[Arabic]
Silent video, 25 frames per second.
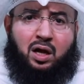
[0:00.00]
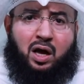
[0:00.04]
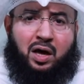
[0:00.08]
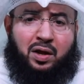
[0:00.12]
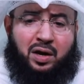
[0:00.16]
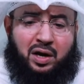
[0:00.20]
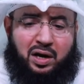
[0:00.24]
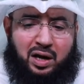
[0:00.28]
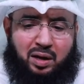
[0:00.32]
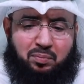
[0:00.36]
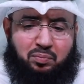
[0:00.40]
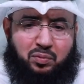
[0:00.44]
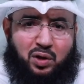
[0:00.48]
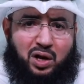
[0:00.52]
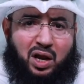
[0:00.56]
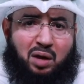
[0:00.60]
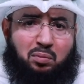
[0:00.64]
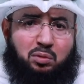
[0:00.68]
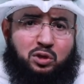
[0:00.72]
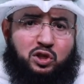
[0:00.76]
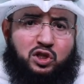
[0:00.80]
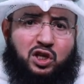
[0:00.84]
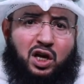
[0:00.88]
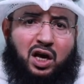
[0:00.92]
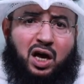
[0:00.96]
انا الحمد لله
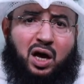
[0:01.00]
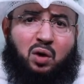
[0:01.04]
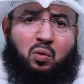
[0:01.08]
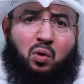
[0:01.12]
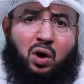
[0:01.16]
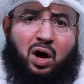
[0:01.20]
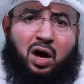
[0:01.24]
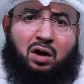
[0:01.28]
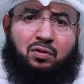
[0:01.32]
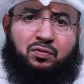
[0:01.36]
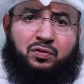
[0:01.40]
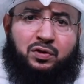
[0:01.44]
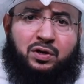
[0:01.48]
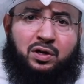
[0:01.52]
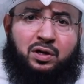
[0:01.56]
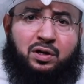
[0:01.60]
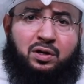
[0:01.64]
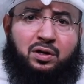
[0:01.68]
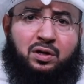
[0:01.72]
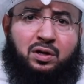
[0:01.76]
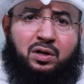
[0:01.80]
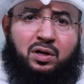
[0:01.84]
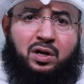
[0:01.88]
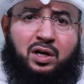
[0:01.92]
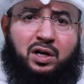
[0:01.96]
بصحه وعافيه
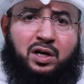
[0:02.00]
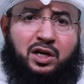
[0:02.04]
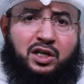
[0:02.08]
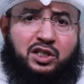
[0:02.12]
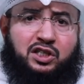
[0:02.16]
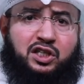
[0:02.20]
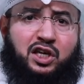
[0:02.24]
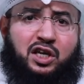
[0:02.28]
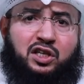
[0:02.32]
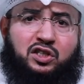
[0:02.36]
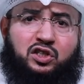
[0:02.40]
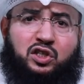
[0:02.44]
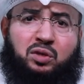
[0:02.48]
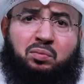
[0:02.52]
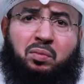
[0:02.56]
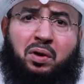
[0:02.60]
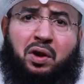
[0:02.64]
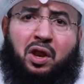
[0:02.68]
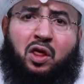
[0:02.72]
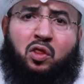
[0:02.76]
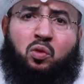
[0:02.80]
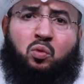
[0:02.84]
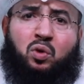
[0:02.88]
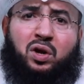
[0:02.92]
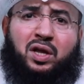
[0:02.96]
ليس عندي
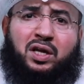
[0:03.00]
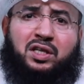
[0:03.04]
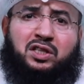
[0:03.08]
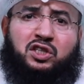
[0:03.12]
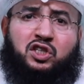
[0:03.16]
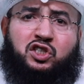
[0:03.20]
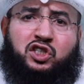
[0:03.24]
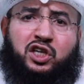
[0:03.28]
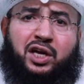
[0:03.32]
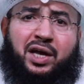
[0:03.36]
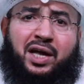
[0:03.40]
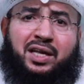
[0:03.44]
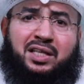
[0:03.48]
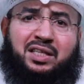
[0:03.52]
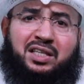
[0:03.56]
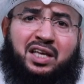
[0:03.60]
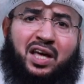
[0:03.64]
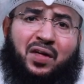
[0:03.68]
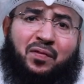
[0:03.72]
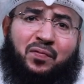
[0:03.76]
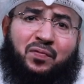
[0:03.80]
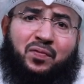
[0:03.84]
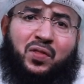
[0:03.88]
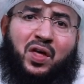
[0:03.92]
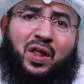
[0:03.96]
مرض ولا عندي شيء حتى
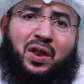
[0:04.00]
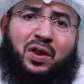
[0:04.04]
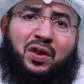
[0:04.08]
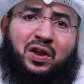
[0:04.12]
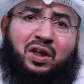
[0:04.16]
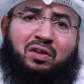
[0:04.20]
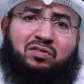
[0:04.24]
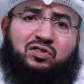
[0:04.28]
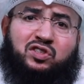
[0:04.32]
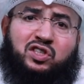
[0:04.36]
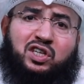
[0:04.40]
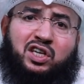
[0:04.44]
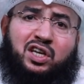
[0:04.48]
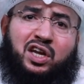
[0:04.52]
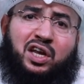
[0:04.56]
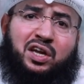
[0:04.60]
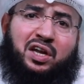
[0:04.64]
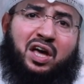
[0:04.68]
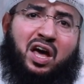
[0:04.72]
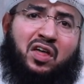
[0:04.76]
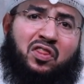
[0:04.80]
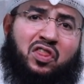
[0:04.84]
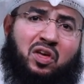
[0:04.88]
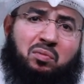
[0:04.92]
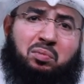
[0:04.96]
اضطر نفسي
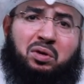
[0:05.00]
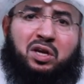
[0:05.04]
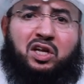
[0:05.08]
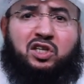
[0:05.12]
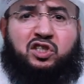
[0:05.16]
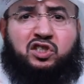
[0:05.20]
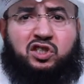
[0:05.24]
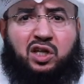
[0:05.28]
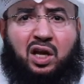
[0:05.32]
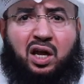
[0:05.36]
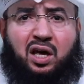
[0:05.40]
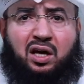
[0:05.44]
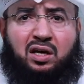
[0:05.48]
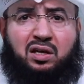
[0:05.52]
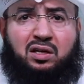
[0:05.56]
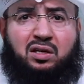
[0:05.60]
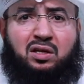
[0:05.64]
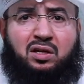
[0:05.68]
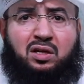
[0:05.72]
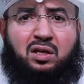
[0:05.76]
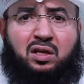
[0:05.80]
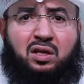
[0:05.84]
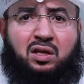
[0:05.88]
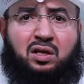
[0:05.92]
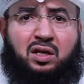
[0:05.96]
لاني اذهب الى الصلاه
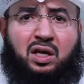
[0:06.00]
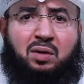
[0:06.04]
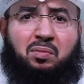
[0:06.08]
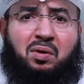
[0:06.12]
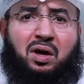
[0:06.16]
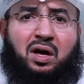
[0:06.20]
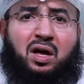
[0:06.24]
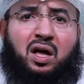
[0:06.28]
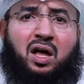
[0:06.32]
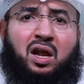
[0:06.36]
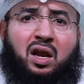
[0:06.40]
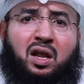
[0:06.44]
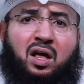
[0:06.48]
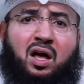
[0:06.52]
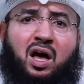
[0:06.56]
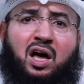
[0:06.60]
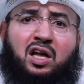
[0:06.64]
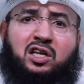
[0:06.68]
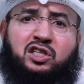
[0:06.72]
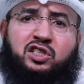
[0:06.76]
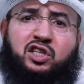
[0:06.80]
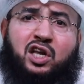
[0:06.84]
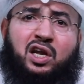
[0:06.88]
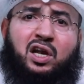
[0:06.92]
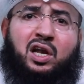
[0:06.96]
كما قال
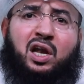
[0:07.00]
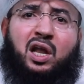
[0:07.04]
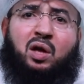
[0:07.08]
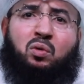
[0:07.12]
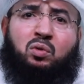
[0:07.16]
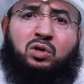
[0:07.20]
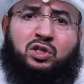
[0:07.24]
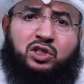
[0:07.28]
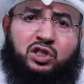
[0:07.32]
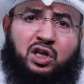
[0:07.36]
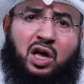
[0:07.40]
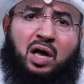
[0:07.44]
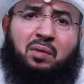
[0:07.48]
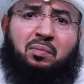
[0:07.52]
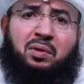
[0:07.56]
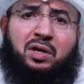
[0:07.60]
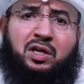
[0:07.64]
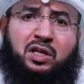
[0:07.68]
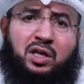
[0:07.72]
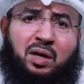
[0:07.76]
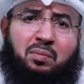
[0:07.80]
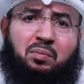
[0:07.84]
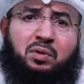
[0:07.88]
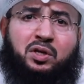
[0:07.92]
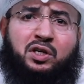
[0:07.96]
قال صلى وصام
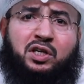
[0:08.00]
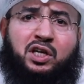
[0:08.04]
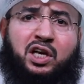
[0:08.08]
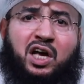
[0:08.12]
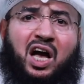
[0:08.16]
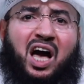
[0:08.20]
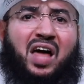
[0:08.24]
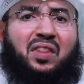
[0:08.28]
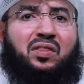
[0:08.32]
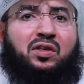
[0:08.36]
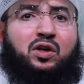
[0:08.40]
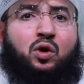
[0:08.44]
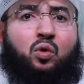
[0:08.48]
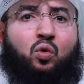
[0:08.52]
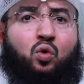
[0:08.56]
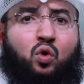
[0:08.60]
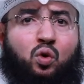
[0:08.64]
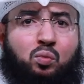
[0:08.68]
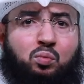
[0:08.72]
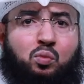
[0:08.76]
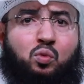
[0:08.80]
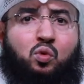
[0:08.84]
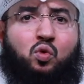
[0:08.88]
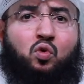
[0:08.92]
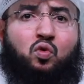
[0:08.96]
لامر كان
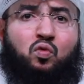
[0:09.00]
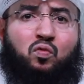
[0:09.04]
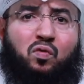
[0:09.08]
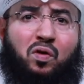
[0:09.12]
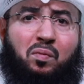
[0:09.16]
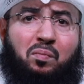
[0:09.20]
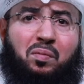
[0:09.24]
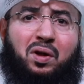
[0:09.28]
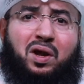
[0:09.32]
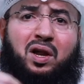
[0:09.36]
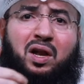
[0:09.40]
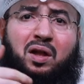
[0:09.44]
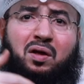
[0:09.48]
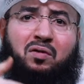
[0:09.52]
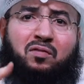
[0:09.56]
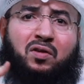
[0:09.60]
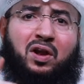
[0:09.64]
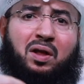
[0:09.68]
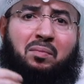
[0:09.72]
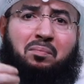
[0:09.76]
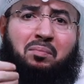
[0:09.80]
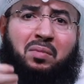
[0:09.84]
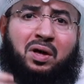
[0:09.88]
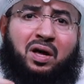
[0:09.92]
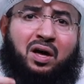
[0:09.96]
يرقبه
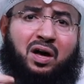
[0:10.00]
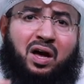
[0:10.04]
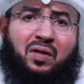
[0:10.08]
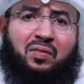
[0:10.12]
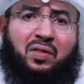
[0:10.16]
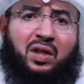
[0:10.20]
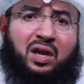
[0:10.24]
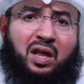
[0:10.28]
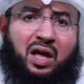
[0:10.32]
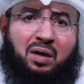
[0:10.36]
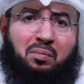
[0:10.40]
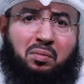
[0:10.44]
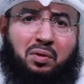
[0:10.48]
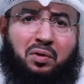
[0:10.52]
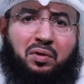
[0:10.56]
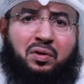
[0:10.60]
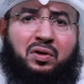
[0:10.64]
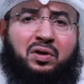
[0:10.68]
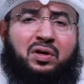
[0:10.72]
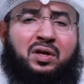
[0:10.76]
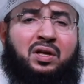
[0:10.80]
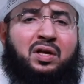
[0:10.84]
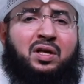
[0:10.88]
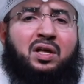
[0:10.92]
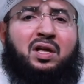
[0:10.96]
فلما انقضى الامر
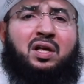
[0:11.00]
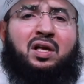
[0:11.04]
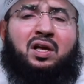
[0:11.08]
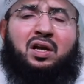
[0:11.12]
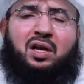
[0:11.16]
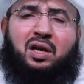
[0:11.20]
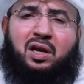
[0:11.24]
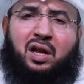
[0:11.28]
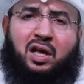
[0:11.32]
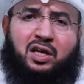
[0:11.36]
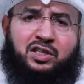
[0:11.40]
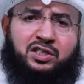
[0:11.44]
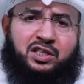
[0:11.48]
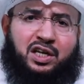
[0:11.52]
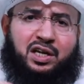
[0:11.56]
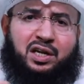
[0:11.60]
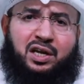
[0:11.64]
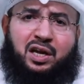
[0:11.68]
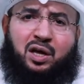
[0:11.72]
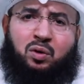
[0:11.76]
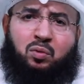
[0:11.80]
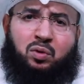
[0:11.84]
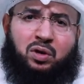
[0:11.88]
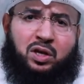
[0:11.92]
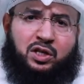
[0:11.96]
لا
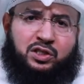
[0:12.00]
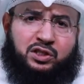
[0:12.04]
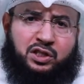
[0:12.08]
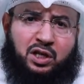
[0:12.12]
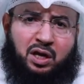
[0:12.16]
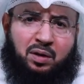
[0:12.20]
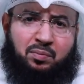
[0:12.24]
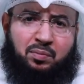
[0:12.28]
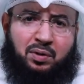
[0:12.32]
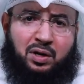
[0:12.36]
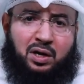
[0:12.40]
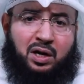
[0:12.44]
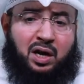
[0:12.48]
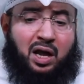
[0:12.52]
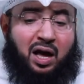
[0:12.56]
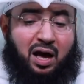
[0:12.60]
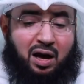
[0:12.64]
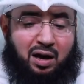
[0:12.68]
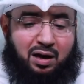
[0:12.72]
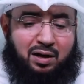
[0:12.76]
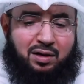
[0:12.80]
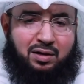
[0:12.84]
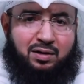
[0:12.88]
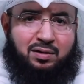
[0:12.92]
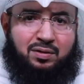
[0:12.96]
صلى ولا صام
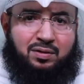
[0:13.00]
لا